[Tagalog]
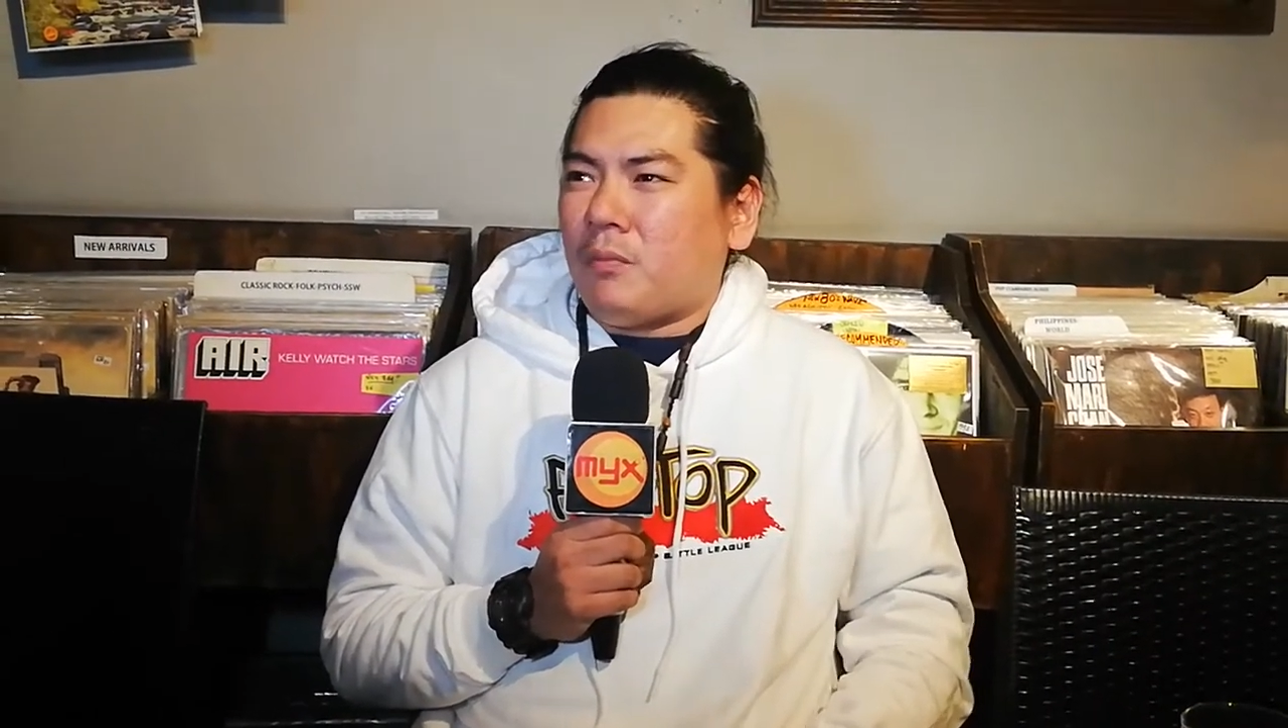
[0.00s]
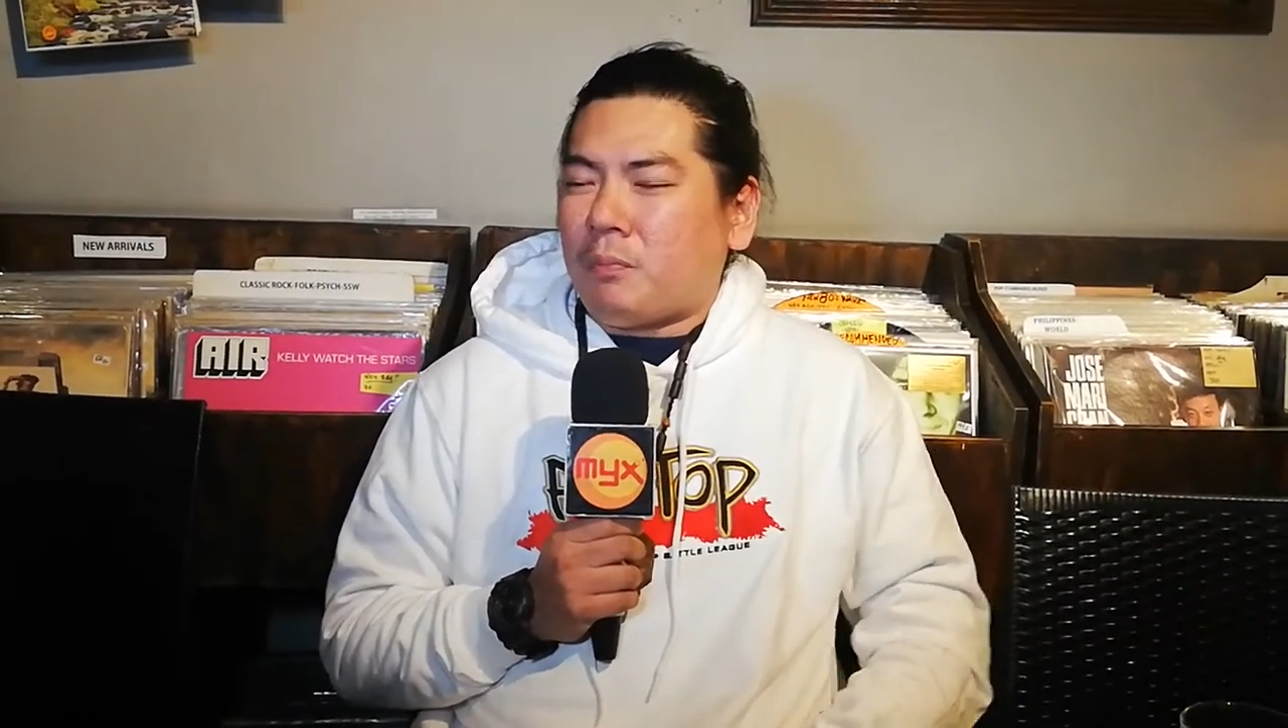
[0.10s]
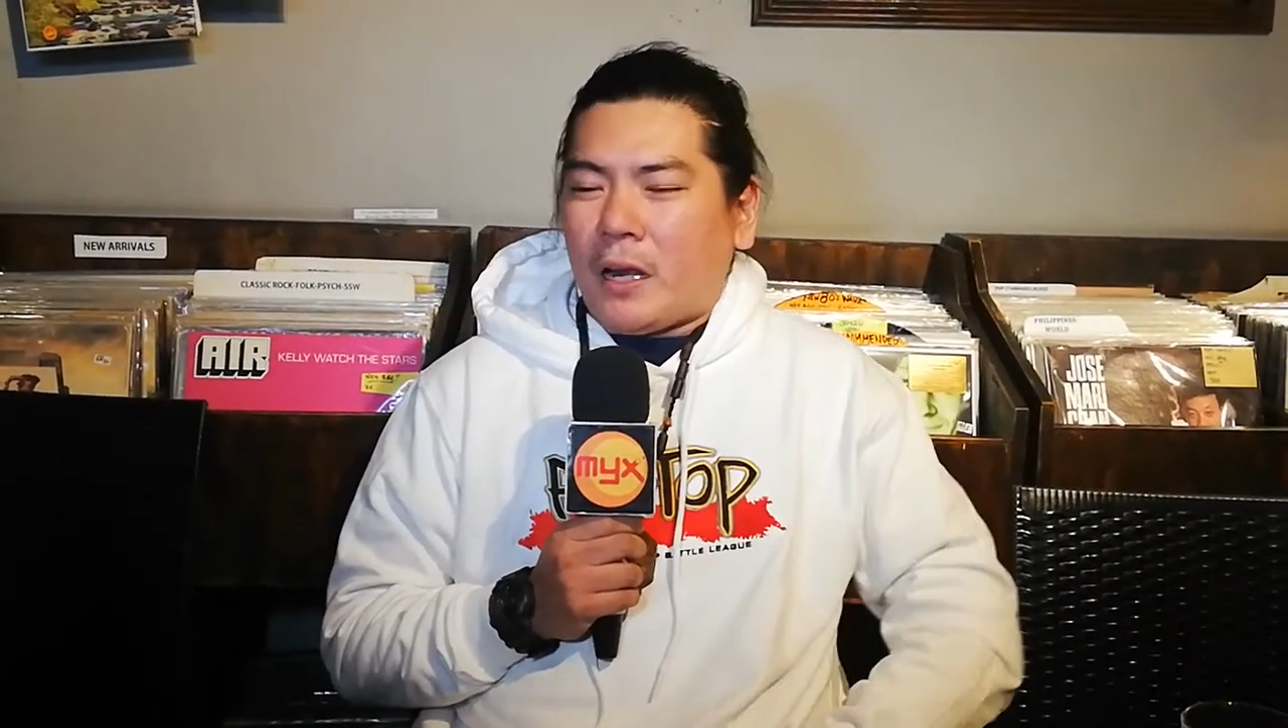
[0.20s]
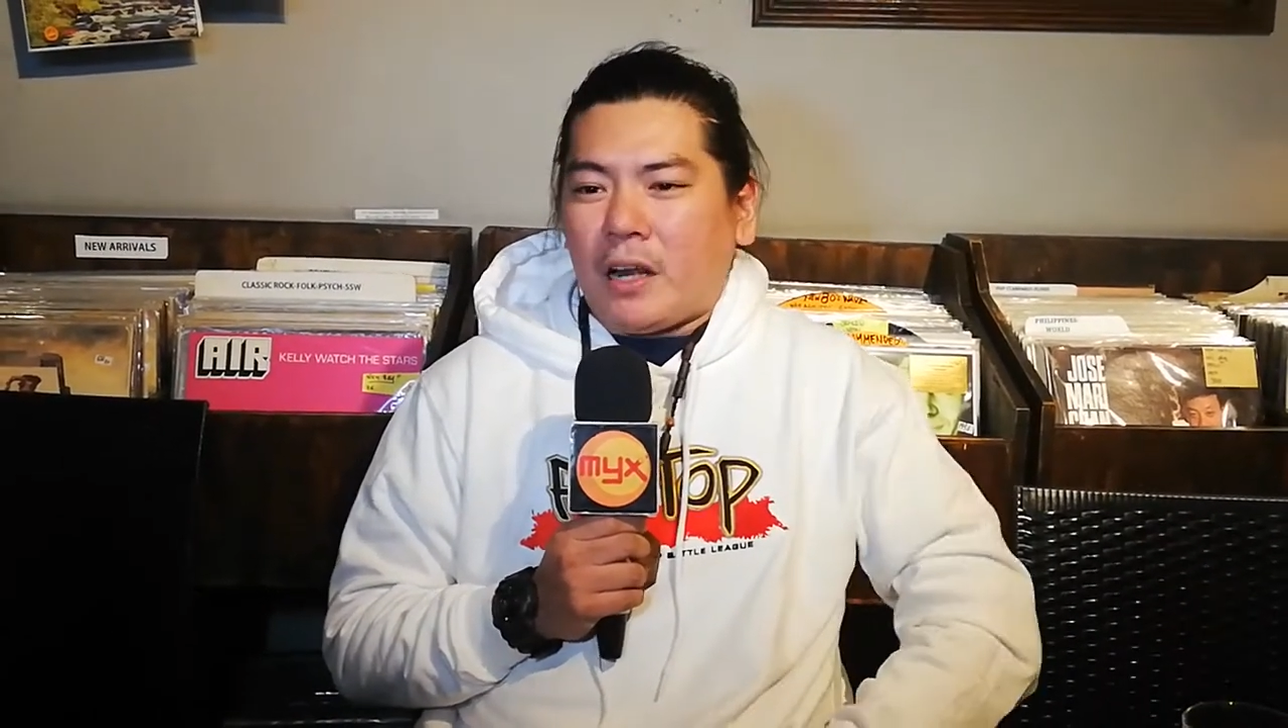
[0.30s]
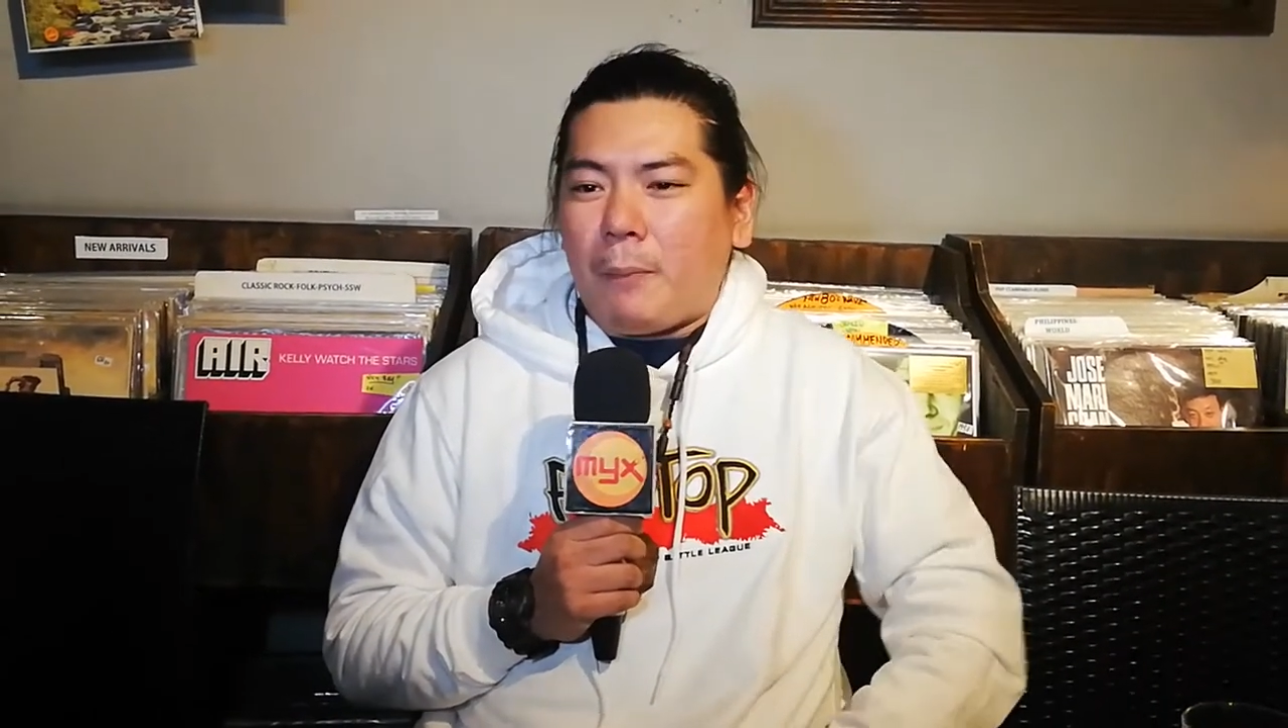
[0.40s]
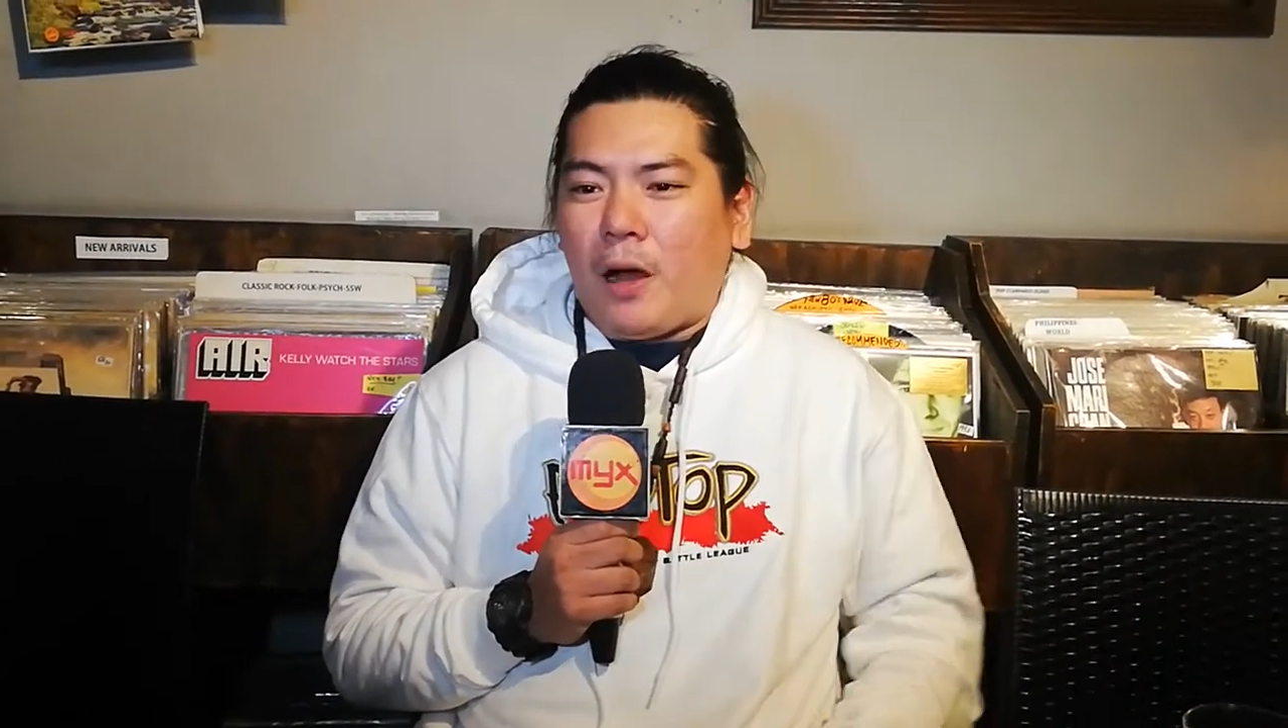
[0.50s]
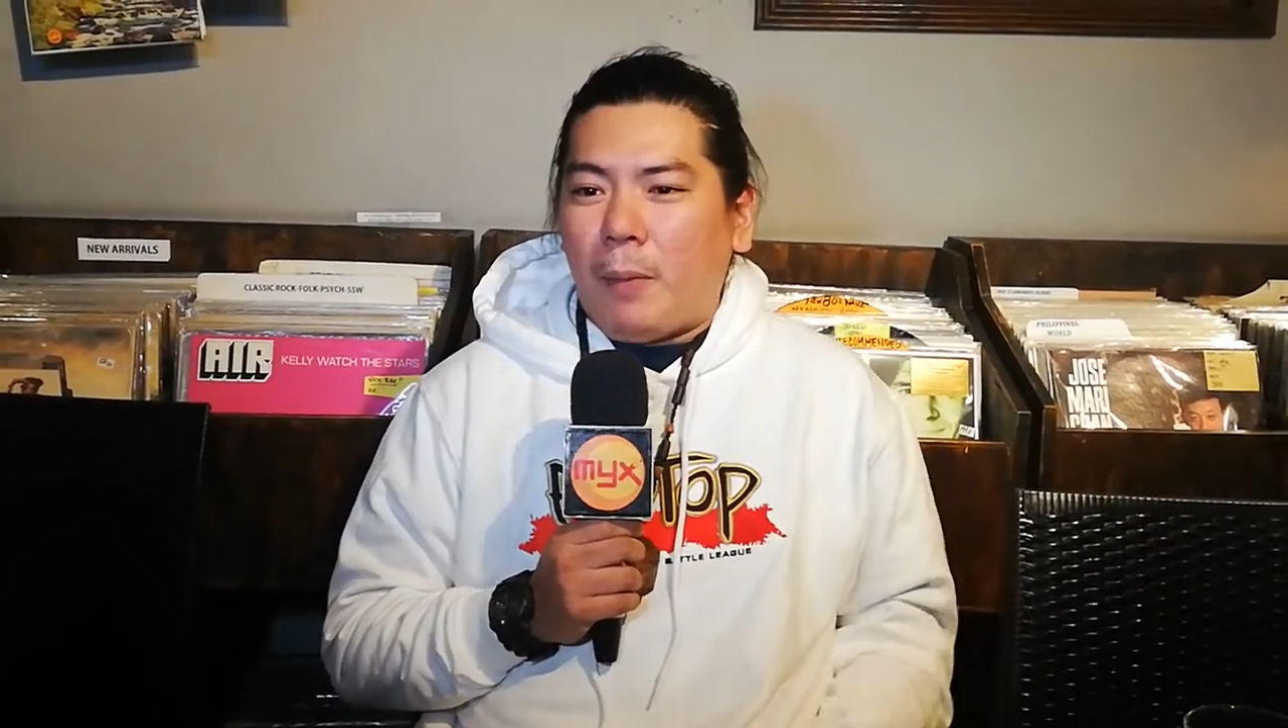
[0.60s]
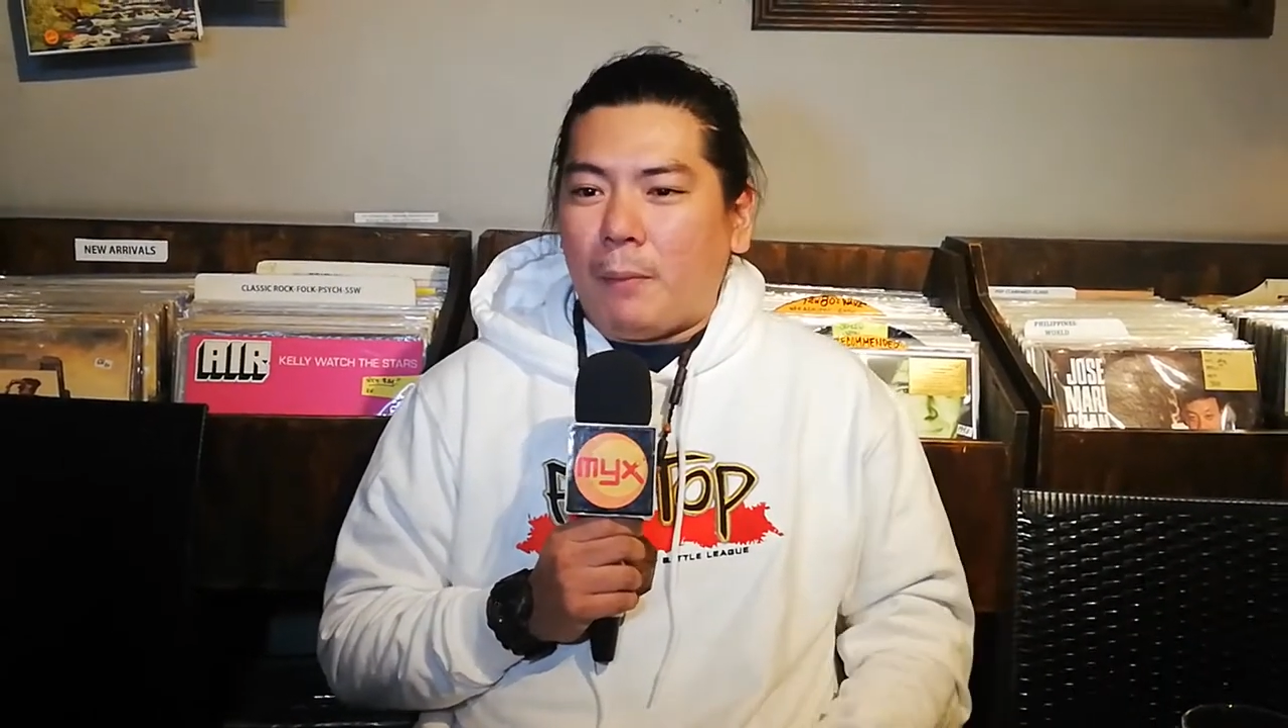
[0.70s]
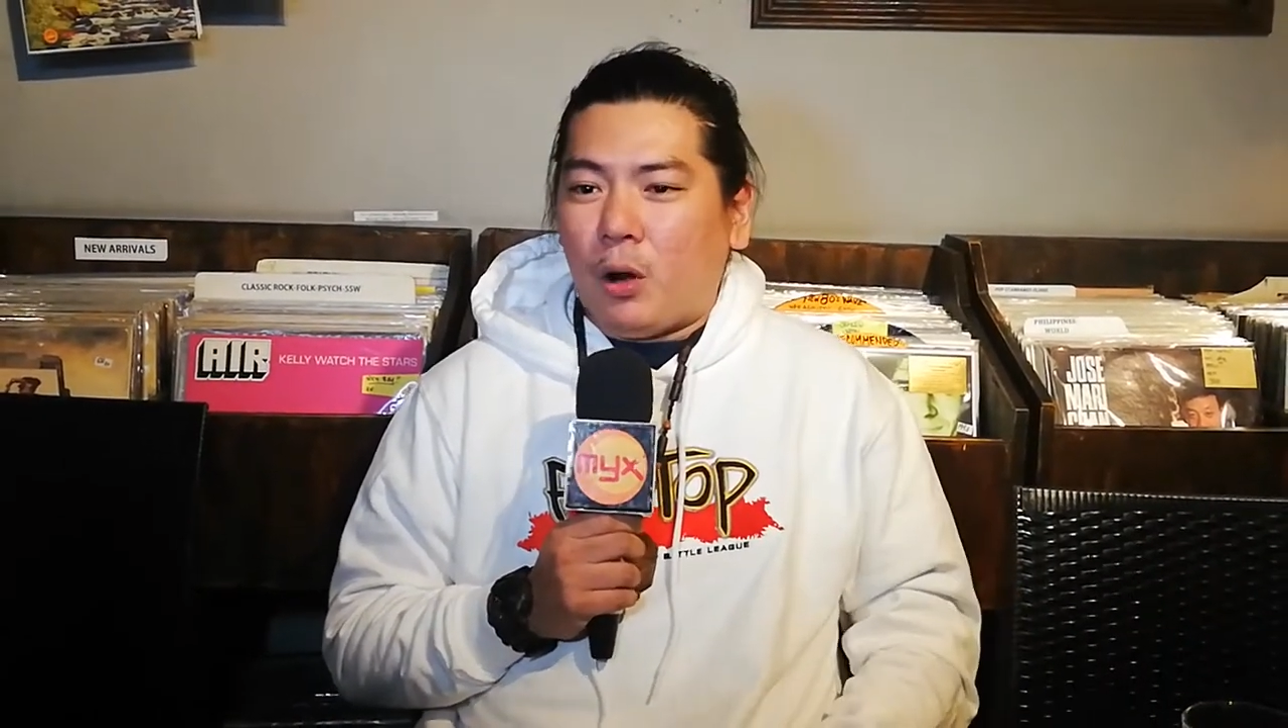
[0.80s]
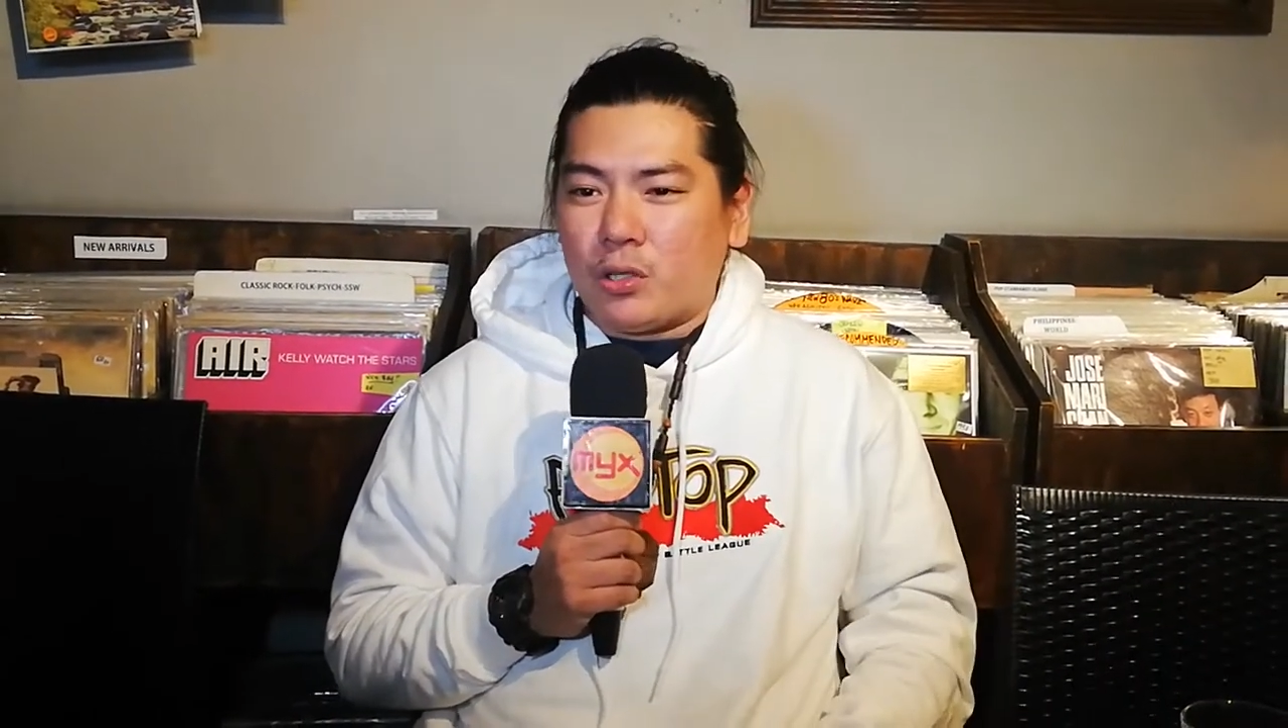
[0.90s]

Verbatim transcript: parang napakababaw